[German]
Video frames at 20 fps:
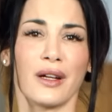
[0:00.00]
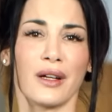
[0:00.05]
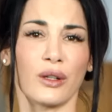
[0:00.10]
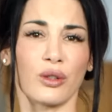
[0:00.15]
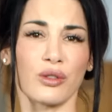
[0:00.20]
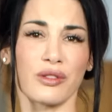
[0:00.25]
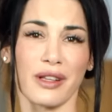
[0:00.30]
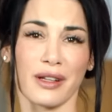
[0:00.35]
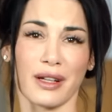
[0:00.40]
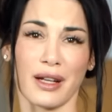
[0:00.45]

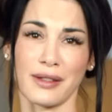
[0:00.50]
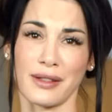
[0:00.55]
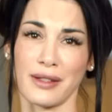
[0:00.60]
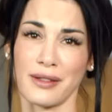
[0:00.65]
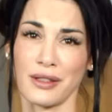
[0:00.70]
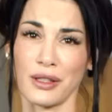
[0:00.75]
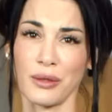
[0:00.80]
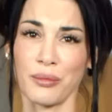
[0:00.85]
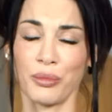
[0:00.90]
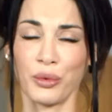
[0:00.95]
unser
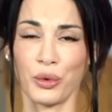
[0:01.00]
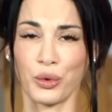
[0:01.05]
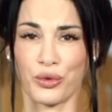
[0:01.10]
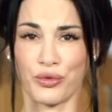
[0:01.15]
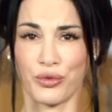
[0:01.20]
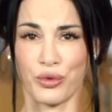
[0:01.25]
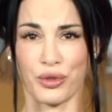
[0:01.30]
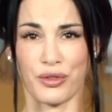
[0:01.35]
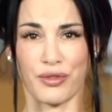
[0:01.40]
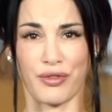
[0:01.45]
ganzes Gemüt
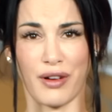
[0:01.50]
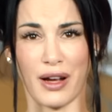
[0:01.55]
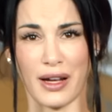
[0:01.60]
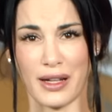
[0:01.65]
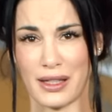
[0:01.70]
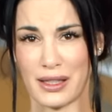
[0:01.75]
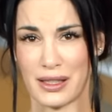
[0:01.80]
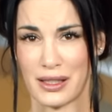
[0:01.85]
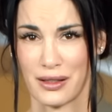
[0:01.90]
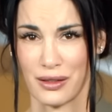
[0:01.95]
wird
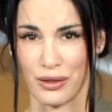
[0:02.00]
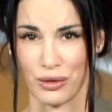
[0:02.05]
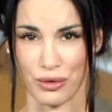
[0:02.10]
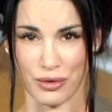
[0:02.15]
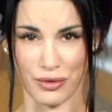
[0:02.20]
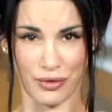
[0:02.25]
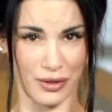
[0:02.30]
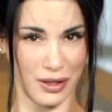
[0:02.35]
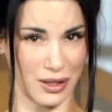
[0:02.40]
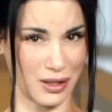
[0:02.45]
weich
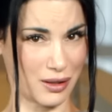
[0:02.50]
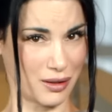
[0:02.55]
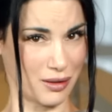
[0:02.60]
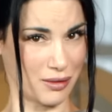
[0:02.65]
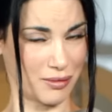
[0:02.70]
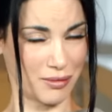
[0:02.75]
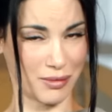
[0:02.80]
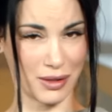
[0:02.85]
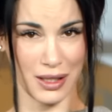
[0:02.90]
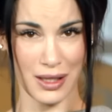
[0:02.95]
und wir
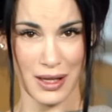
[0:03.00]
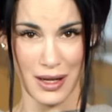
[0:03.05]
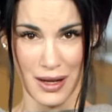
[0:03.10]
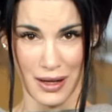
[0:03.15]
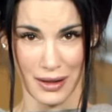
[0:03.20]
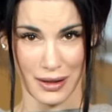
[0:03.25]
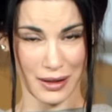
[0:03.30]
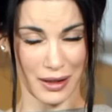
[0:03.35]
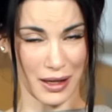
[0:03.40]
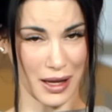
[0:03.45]

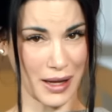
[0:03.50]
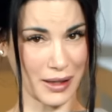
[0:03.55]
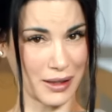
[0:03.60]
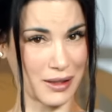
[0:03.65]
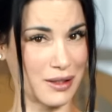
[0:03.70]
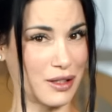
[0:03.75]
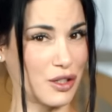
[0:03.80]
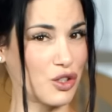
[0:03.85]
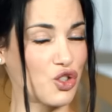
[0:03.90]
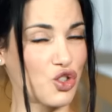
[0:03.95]

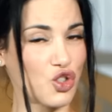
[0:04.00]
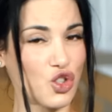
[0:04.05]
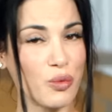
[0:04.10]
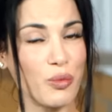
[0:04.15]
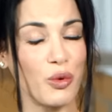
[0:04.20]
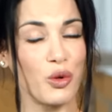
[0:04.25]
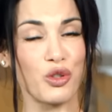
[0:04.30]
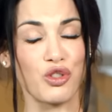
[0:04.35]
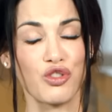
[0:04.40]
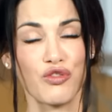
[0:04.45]
geraten in
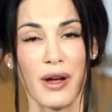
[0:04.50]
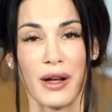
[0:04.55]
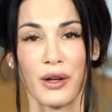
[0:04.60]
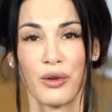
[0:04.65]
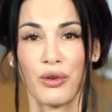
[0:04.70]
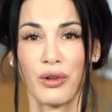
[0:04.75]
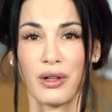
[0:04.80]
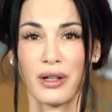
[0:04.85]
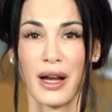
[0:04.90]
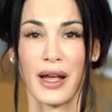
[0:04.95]

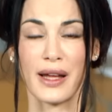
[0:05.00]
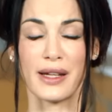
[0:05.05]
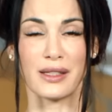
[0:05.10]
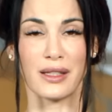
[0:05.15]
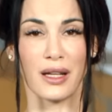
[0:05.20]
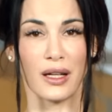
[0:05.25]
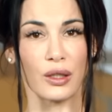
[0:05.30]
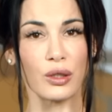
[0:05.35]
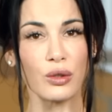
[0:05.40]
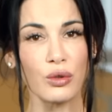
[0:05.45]
Stimmungsschwankungen
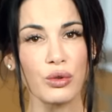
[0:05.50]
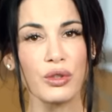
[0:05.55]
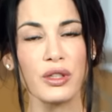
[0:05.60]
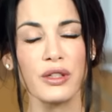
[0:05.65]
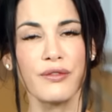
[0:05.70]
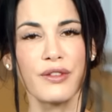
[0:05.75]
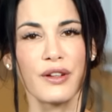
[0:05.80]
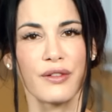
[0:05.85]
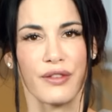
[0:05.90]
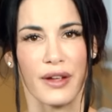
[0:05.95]
leichter
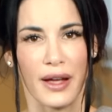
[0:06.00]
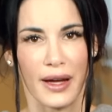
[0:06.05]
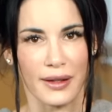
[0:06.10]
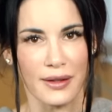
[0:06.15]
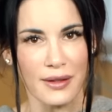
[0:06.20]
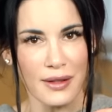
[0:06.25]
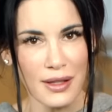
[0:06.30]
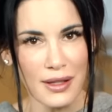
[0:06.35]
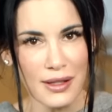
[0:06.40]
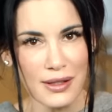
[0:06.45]
und wir
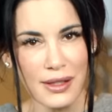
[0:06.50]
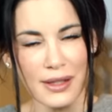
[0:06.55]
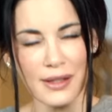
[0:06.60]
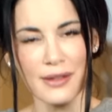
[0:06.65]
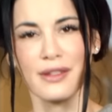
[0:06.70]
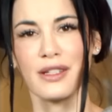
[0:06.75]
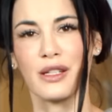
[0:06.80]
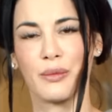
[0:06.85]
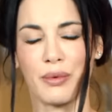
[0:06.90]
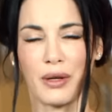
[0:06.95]
werden
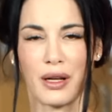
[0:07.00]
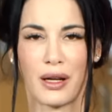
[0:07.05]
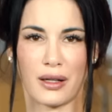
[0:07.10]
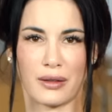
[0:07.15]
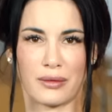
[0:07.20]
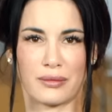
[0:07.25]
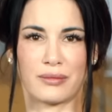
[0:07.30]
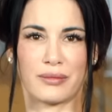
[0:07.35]
sensibler.